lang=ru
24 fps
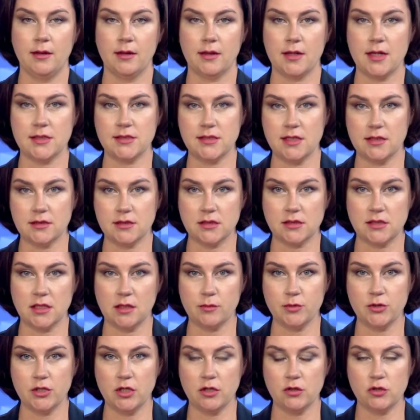Казанцы
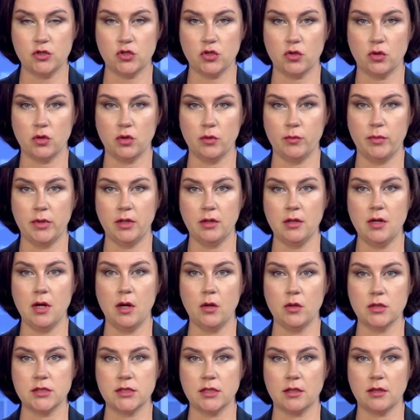сообщают, что берега
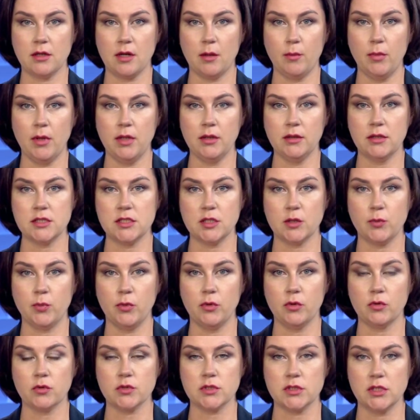озера Кабан до сих
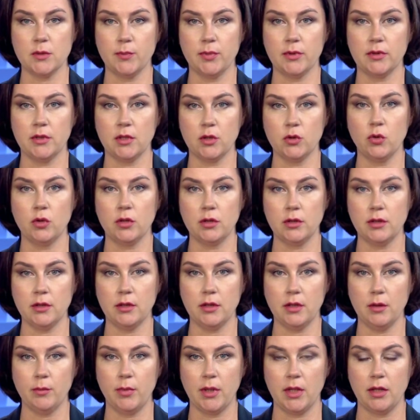пор усыпаны дохлой
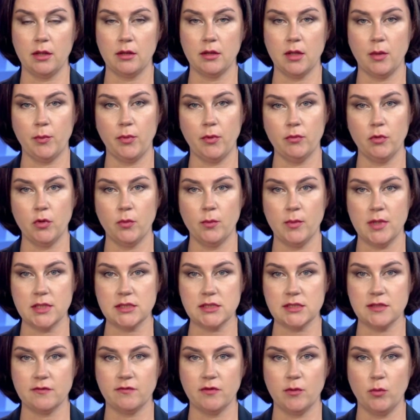рыбой. И напомню,
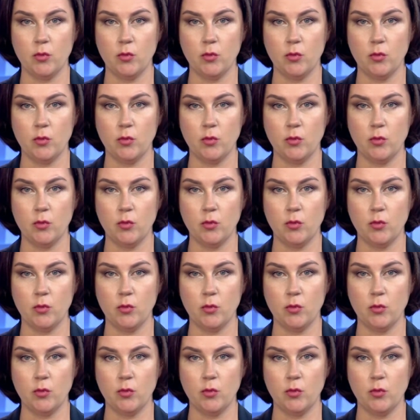массовый